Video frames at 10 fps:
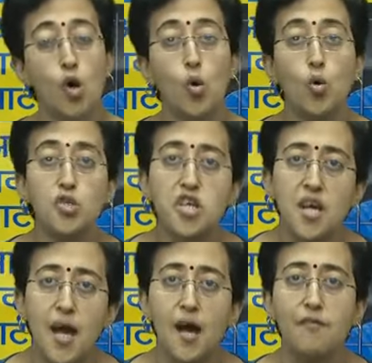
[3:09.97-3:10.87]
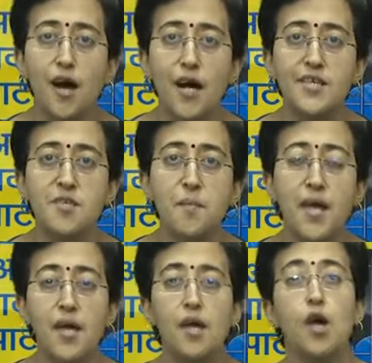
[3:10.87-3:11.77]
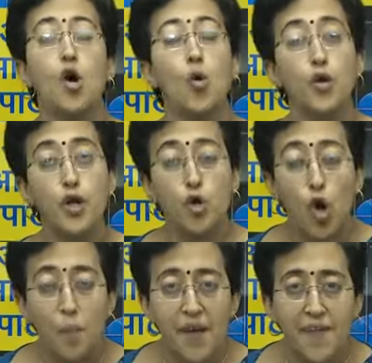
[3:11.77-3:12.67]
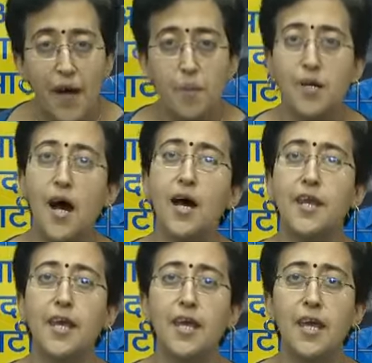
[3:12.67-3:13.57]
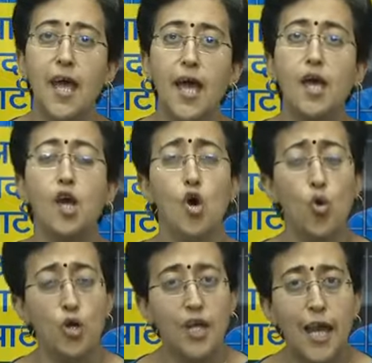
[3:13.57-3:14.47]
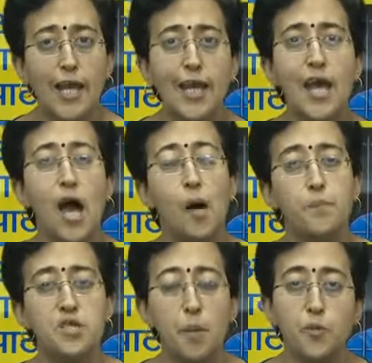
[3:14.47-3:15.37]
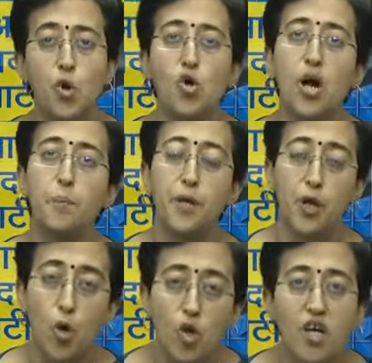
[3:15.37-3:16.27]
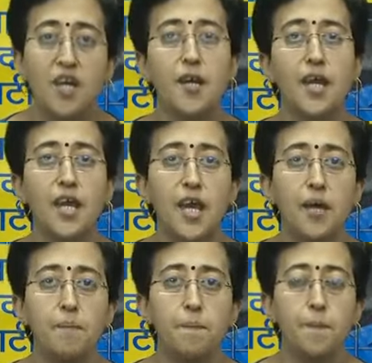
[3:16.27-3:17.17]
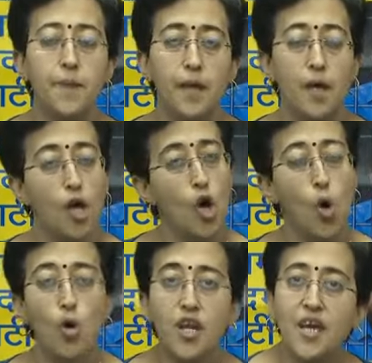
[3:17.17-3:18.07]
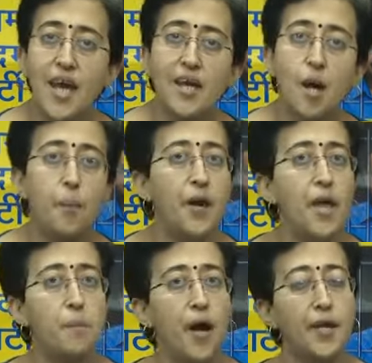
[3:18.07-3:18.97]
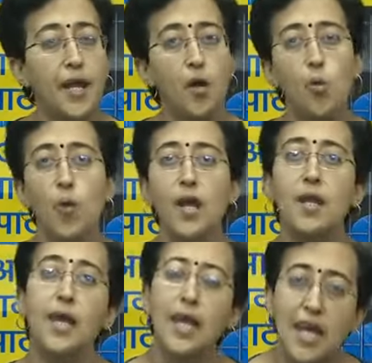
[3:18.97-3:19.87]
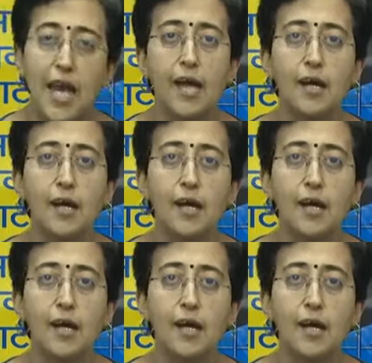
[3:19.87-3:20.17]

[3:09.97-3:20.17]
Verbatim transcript: ऊंची आवाज में उनको भी धमका रही हैं उनके लिए अपशब्दों का प्रयोग कर रही हैं उनके कपड़े फटे हुए नहीं हैं